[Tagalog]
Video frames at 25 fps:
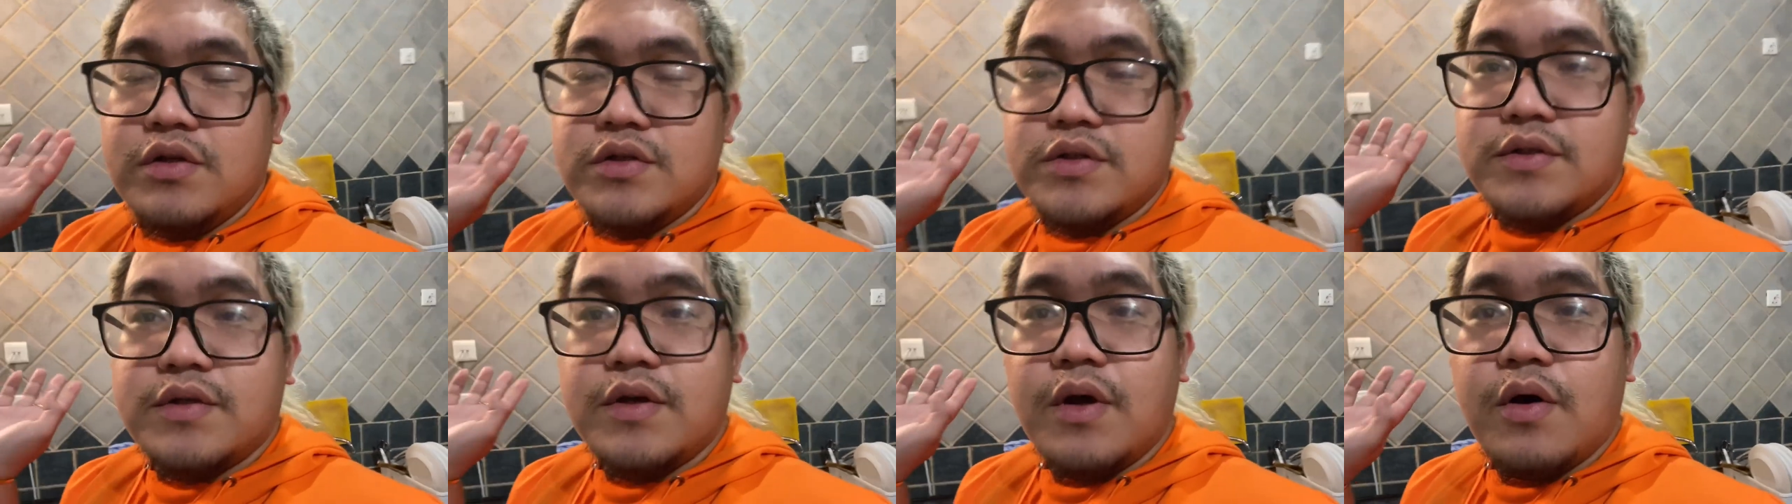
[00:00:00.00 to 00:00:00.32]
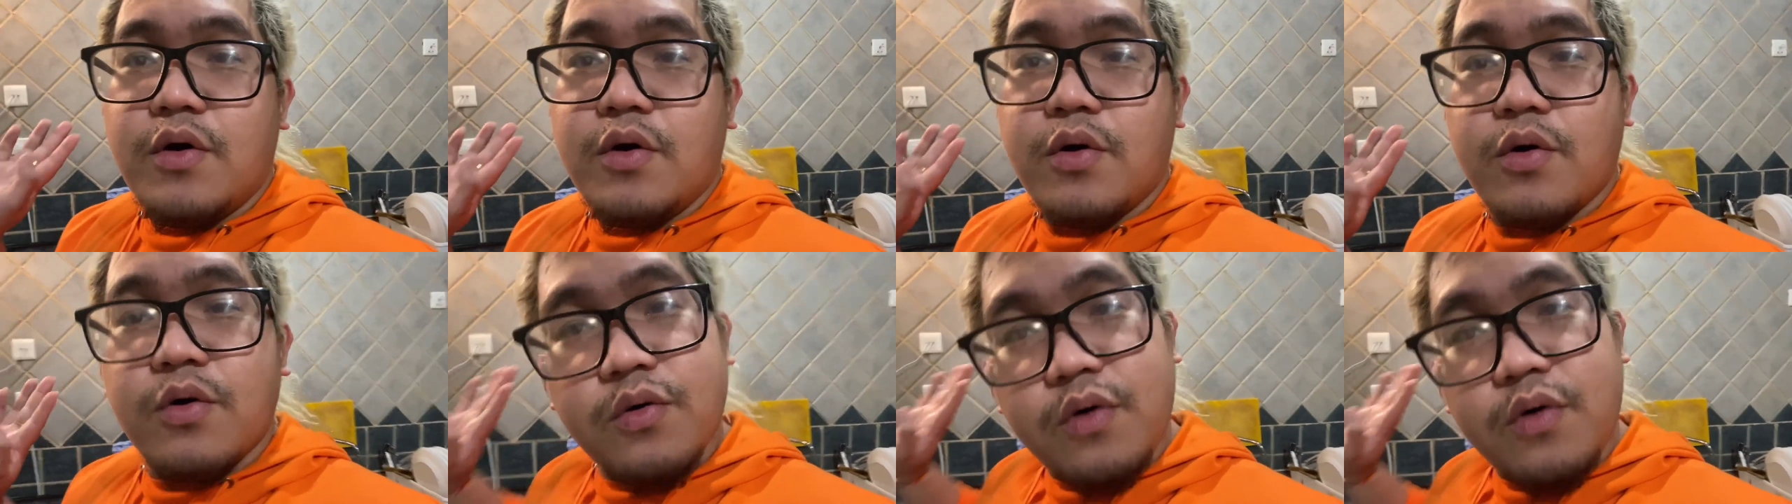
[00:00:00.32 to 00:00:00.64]

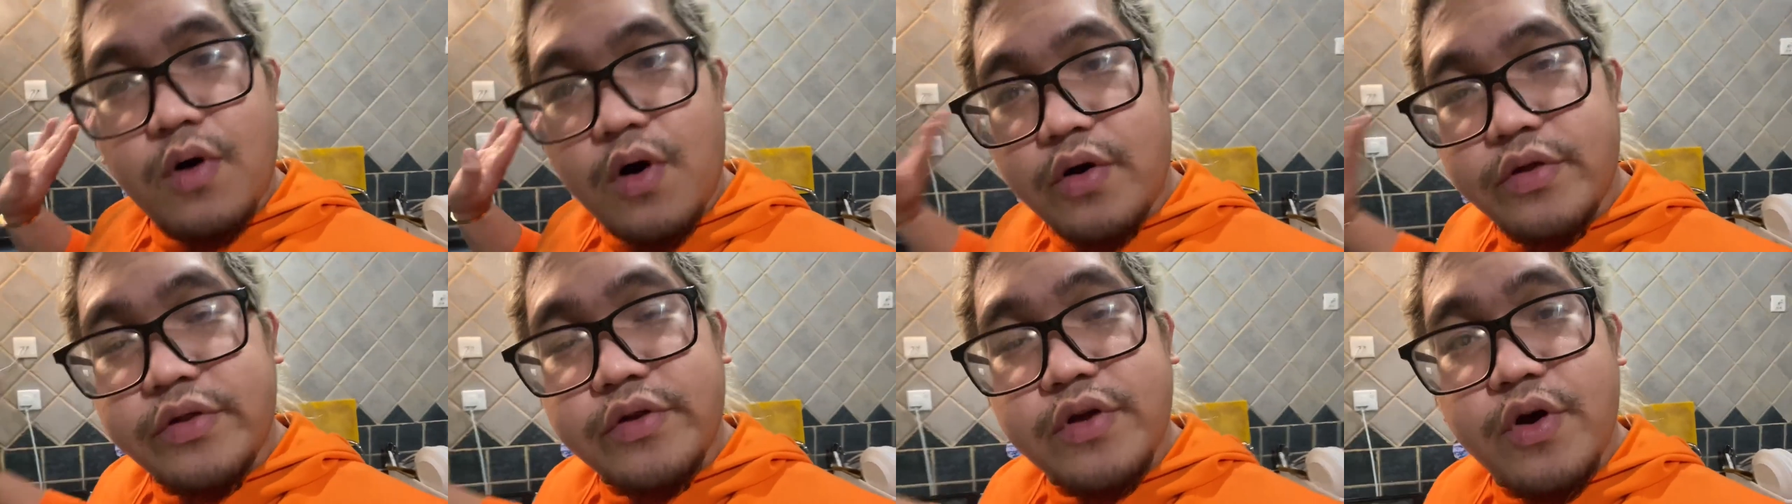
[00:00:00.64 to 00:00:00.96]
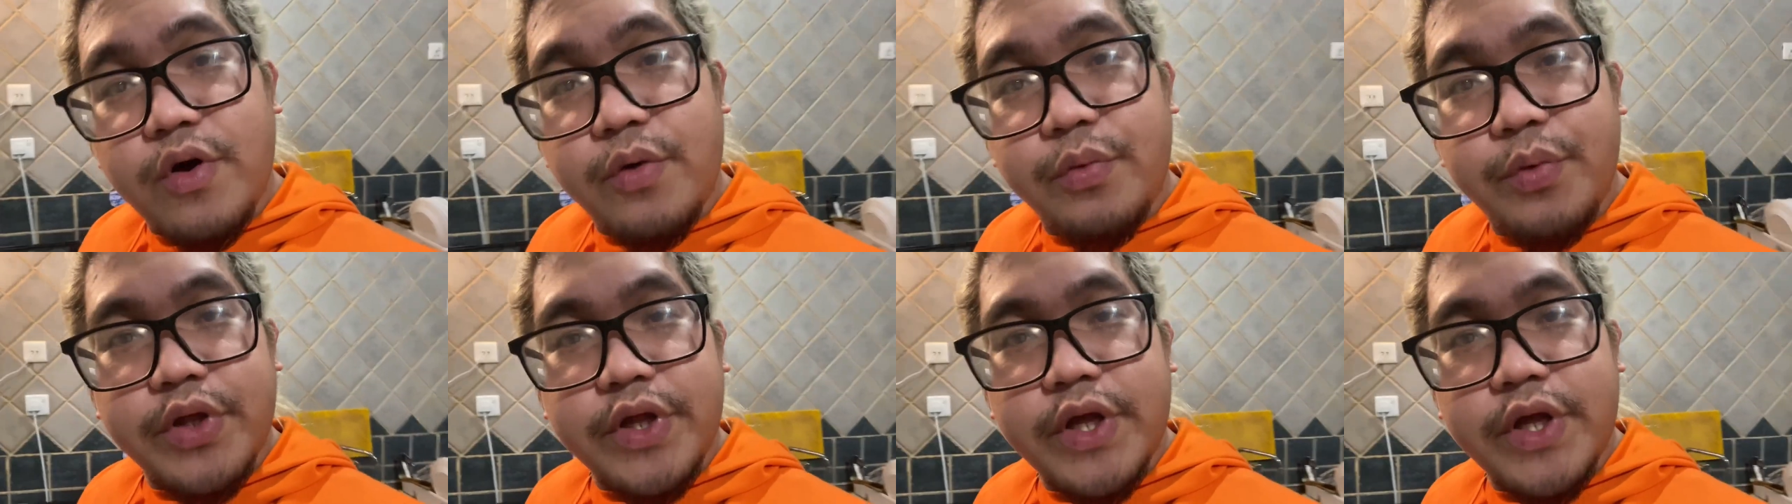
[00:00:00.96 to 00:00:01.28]
So,
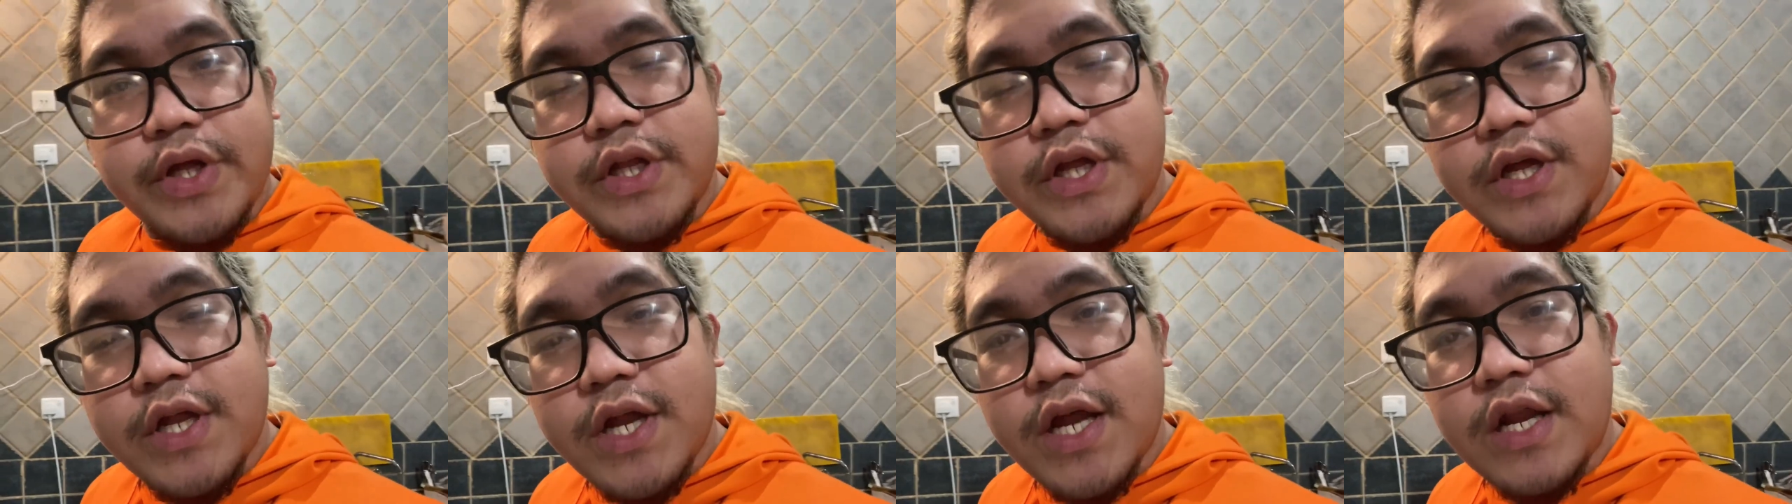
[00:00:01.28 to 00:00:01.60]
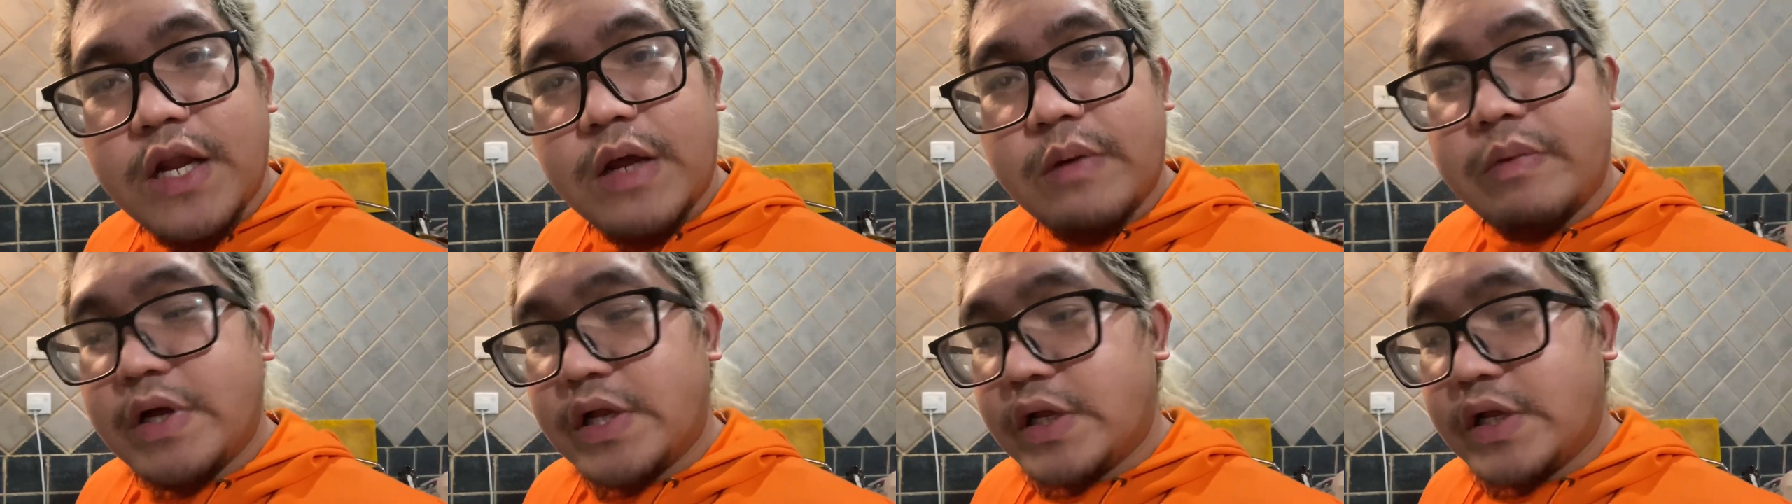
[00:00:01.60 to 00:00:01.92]
ongoing na
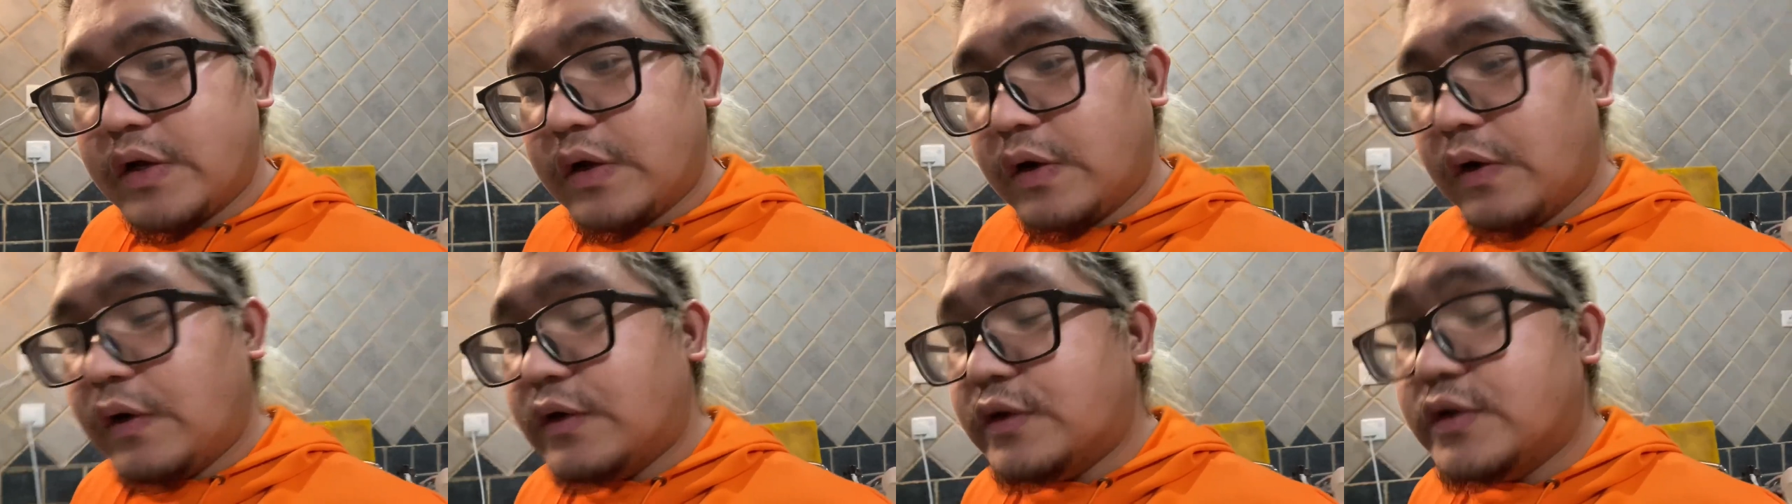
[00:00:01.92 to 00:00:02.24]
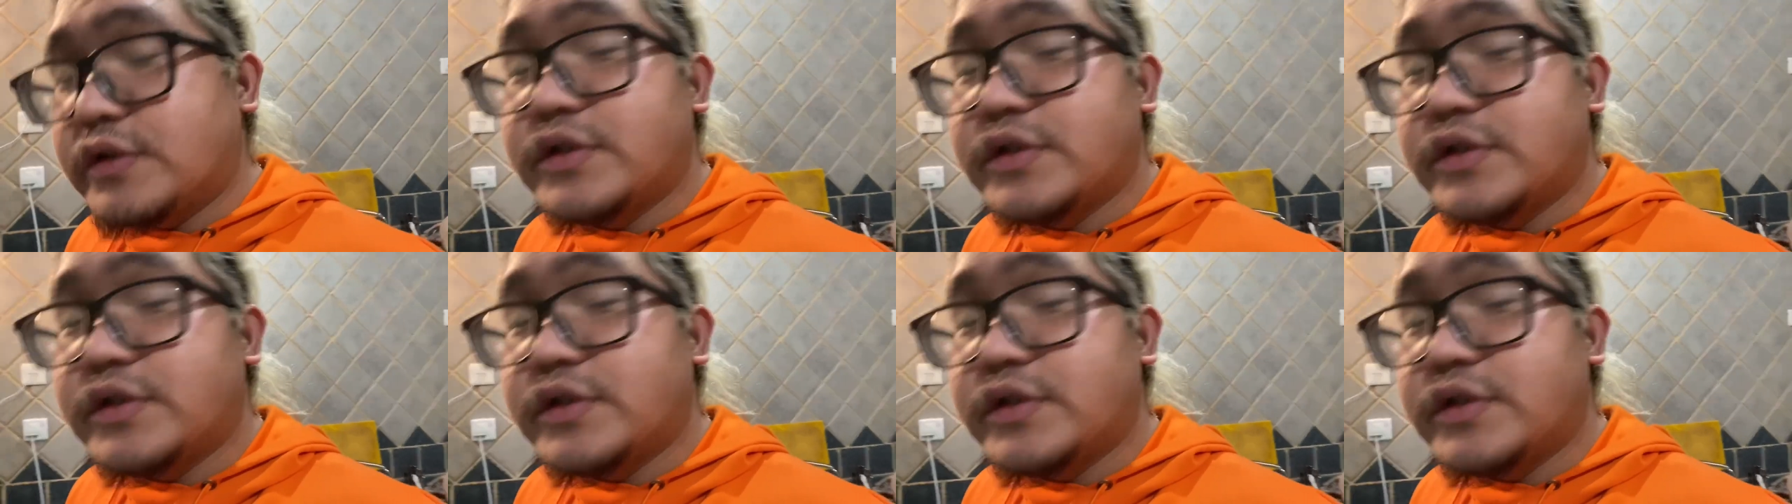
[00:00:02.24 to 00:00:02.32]
nilalaban ko.